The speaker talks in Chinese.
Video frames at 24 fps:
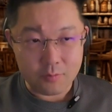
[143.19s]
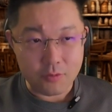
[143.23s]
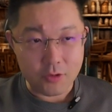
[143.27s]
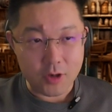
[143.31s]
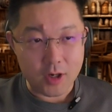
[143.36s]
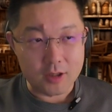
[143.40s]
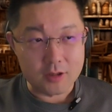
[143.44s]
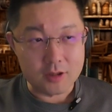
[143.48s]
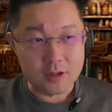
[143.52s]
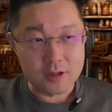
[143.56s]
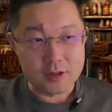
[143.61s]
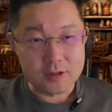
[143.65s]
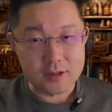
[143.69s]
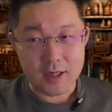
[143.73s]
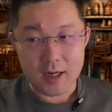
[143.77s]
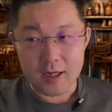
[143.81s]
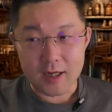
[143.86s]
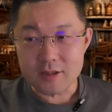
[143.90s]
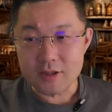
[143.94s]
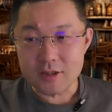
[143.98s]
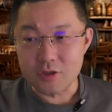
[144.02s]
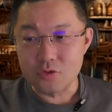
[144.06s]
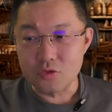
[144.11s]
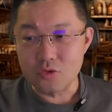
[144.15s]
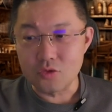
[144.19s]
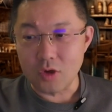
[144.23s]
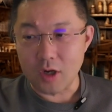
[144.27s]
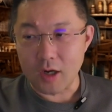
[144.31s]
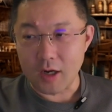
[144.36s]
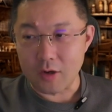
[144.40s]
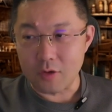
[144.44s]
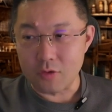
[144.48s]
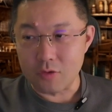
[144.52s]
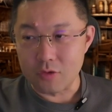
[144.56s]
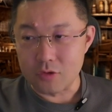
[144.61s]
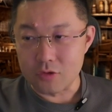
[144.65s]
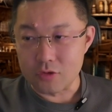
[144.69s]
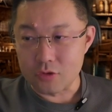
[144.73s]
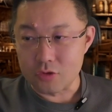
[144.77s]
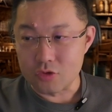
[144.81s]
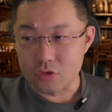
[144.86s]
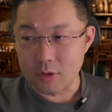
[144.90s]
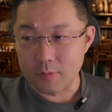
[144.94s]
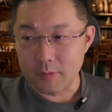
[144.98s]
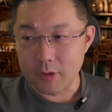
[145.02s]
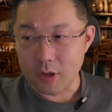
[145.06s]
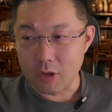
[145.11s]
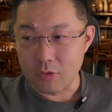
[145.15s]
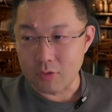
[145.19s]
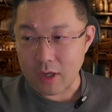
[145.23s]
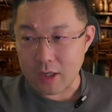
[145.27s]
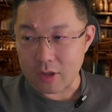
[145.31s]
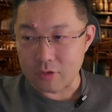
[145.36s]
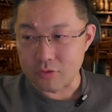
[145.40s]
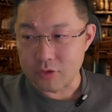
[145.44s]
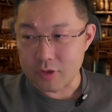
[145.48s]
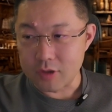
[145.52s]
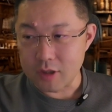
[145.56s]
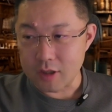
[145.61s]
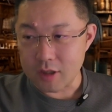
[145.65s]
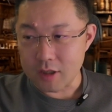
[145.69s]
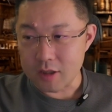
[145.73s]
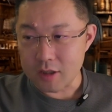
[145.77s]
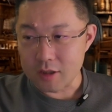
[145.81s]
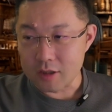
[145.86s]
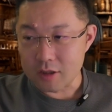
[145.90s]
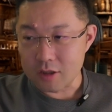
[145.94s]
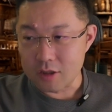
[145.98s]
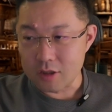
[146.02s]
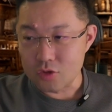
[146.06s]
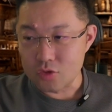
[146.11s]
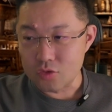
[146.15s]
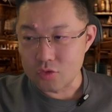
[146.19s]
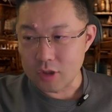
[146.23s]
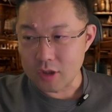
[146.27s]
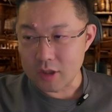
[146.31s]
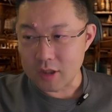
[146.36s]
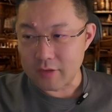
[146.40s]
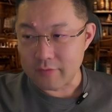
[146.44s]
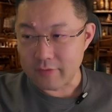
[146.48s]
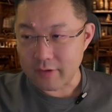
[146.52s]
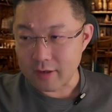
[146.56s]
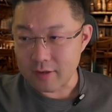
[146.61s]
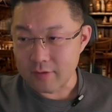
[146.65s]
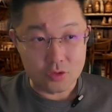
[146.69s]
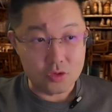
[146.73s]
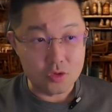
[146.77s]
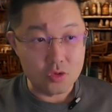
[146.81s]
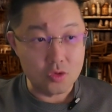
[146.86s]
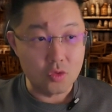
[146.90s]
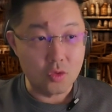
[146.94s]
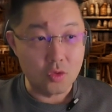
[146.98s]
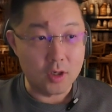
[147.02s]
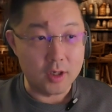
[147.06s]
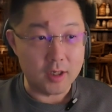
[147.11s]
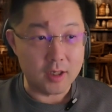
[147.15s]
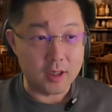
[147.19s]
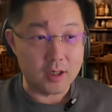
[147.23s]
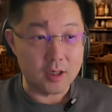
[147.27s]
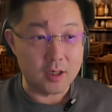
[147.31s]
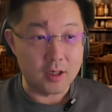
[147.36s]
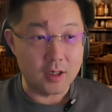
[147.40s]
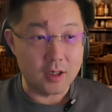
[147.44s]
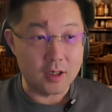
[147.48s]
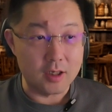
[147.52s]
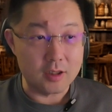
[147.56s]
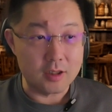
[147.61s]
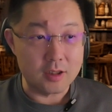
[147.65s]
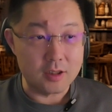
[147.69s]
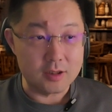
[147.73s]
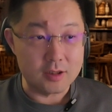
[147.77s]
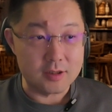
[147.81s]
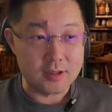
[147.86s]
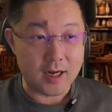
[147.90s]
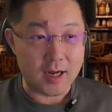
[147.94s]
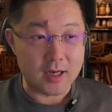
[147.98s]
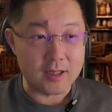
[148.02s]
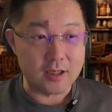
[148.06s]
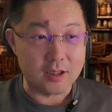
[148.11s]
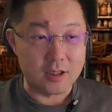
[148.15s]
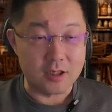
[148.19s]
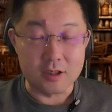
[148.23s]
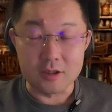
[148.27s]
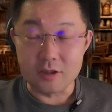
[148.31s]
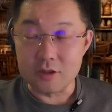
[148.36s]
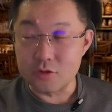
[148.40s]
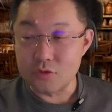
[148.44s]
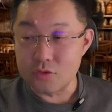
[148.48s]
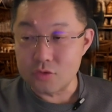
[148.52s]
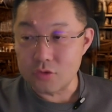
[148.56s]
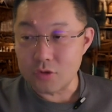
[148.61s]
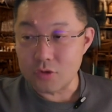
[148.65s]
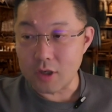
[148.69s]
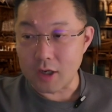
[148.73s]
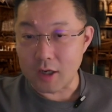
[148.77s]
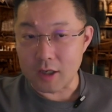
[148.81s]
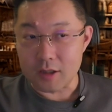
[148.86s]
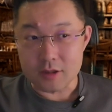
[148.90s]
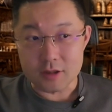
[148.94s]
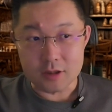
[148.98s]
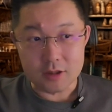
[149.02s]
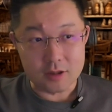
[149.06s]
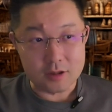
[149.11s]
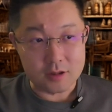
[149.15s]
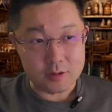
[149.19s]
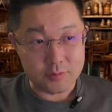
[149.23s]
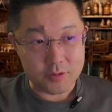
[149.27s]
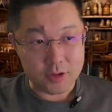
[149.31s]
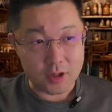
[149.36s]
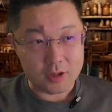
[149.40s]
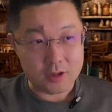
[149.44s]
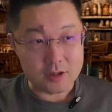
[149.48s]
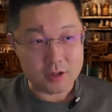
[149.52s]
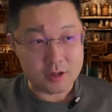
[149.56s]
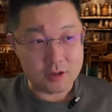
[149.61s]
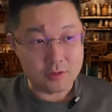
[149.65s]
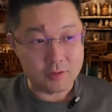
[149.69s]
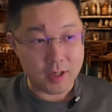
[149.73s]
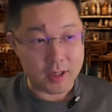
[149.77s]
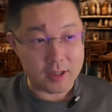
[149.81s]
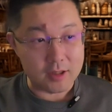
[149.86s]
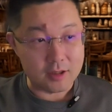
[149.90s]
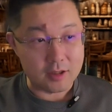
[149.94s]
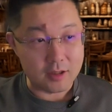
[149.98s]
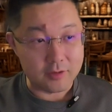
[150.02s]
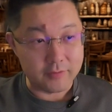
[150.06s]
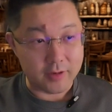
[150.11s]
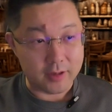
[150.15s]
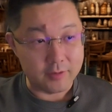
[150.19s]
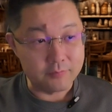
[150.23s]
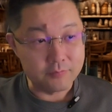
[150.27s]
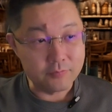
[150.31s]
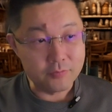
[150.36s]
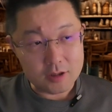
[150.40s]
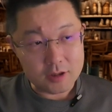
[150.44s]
不让特斯拉进入啊，或者说专门划出一个很特殊的地方做这个特斯拉的停车区啊，这个是比较奇怪的地方。